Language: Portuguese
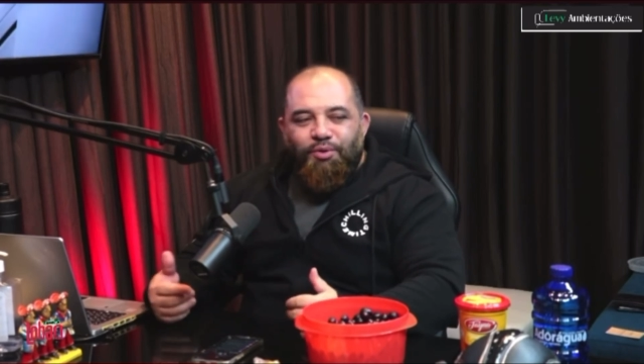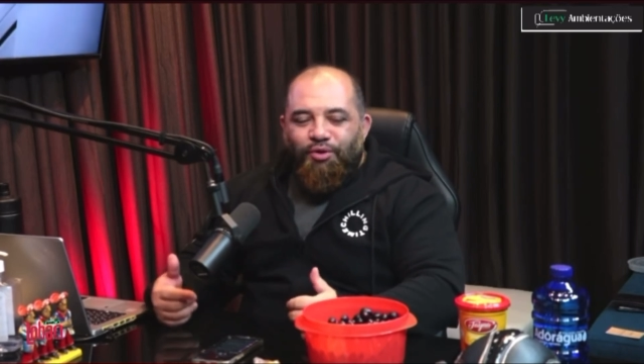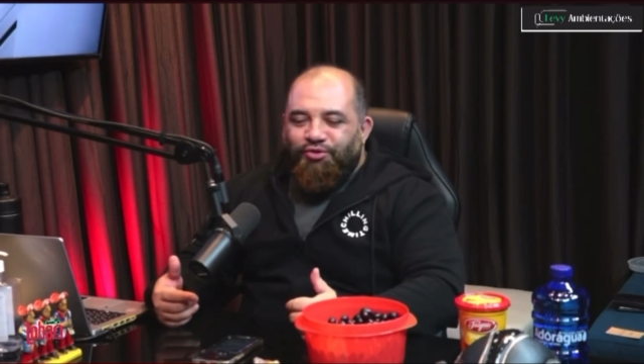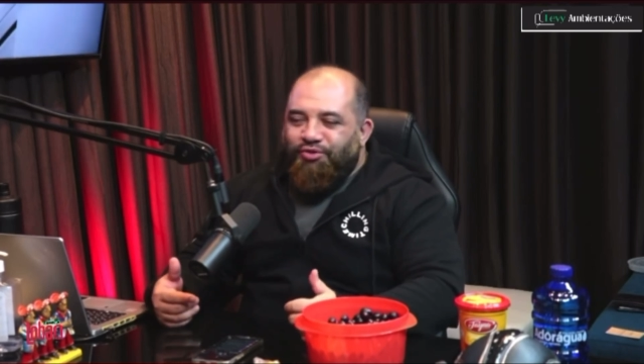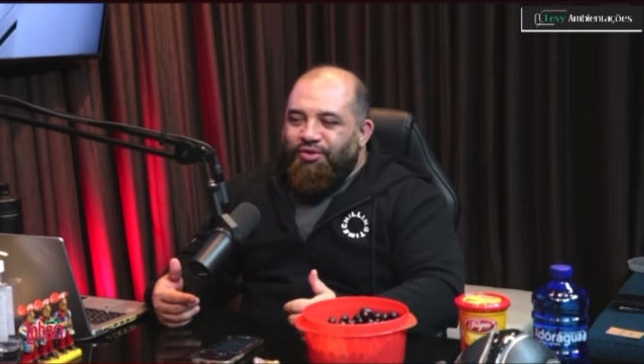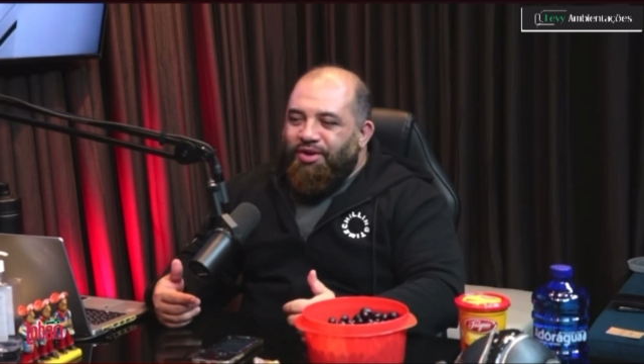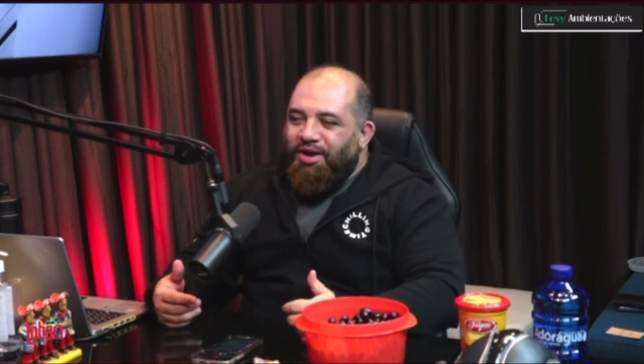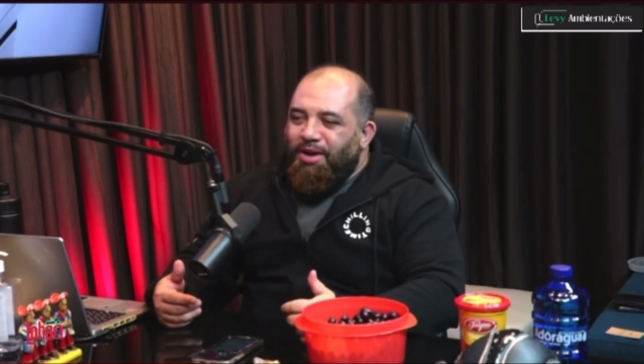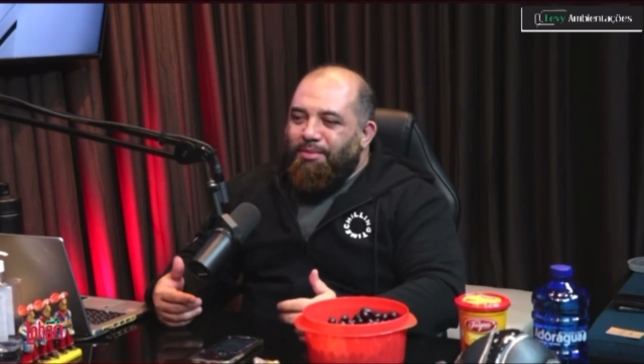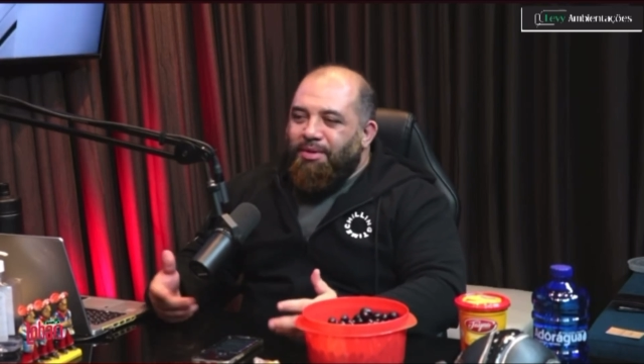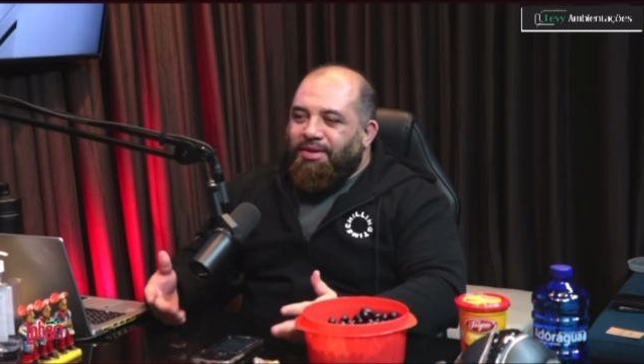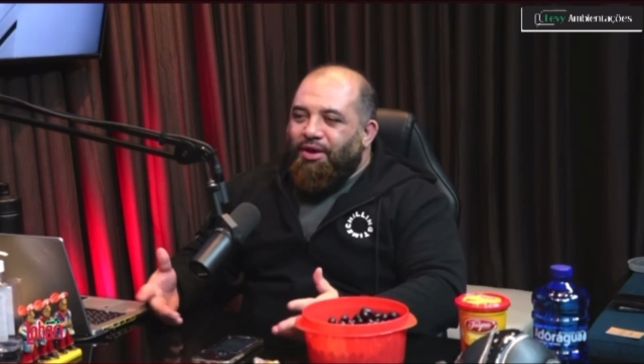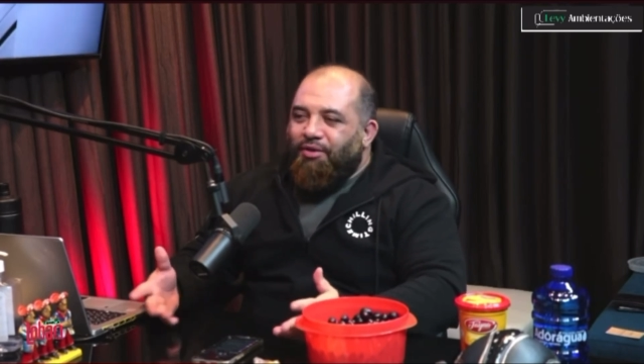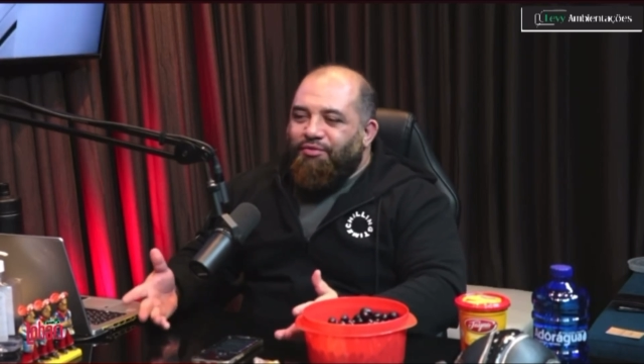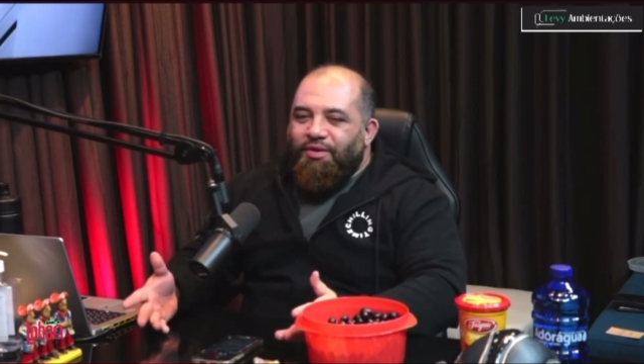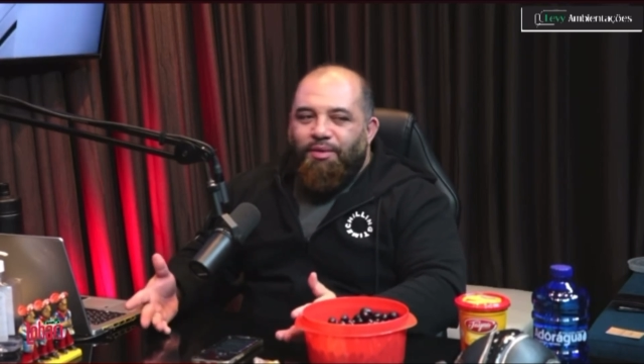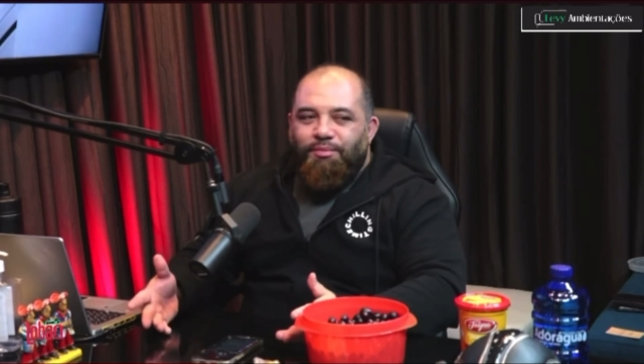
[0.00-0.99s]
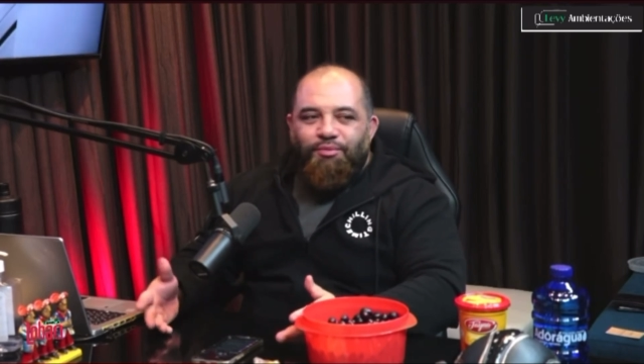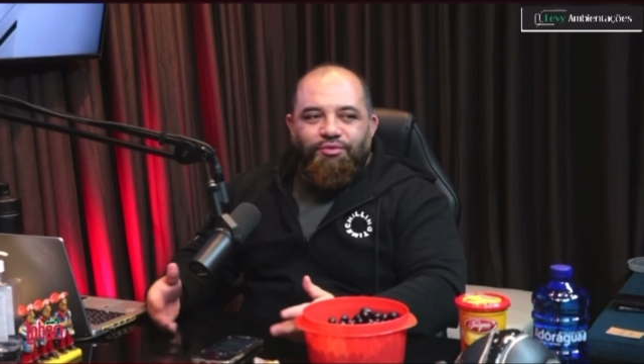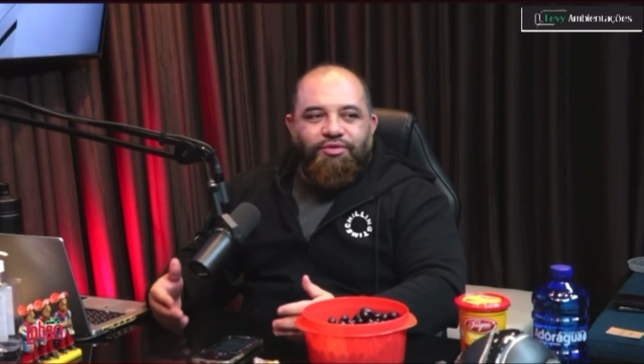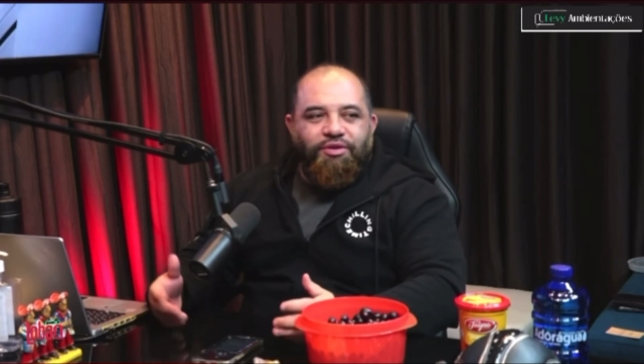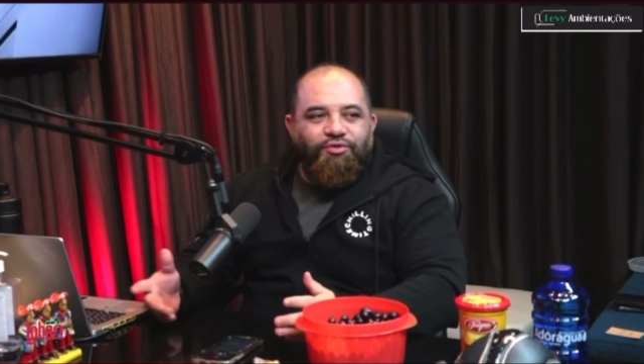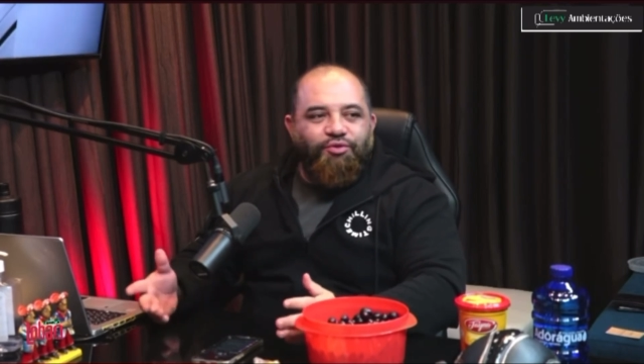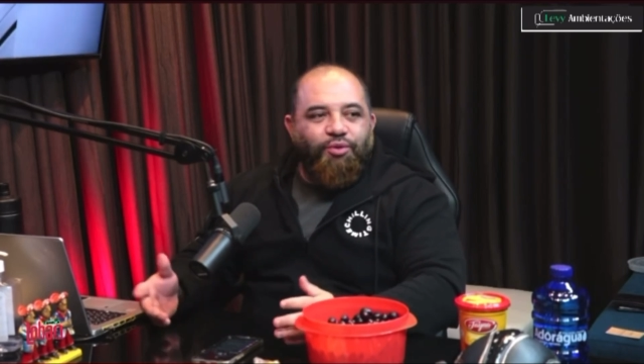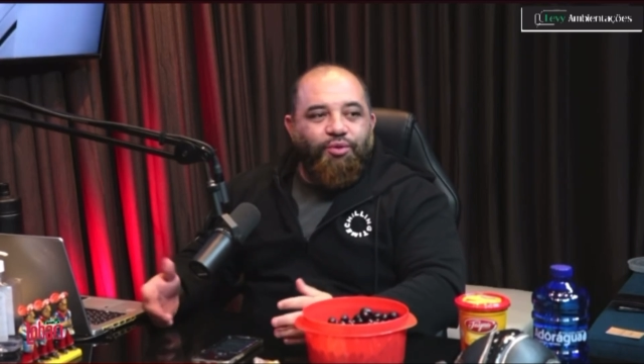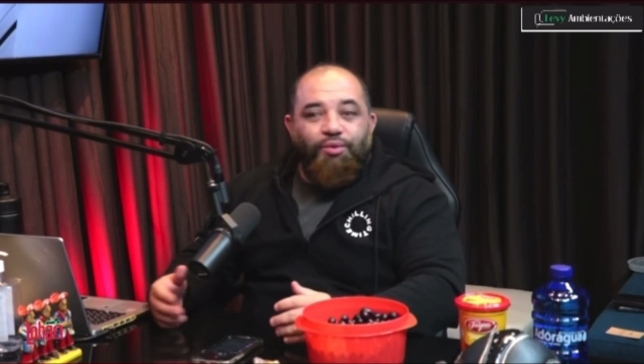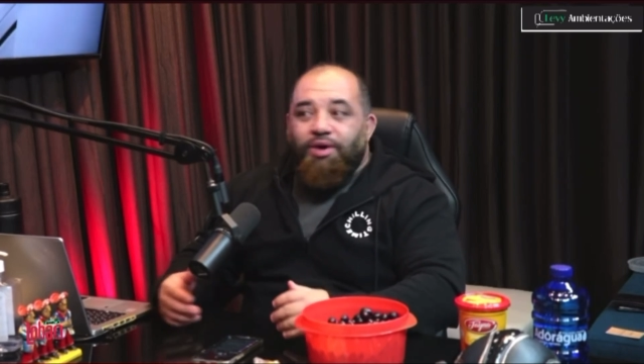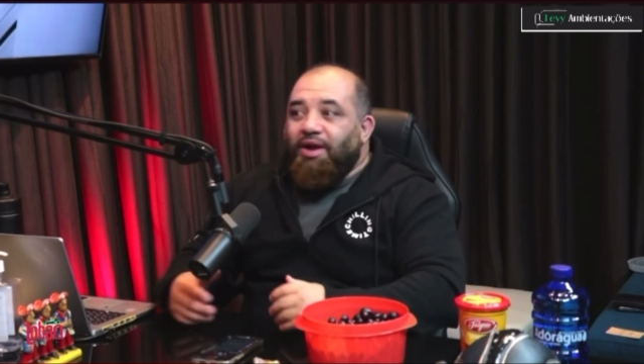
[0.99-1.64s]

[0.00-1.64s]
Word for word: eu gosto de rima, tal, fez a música e estourou.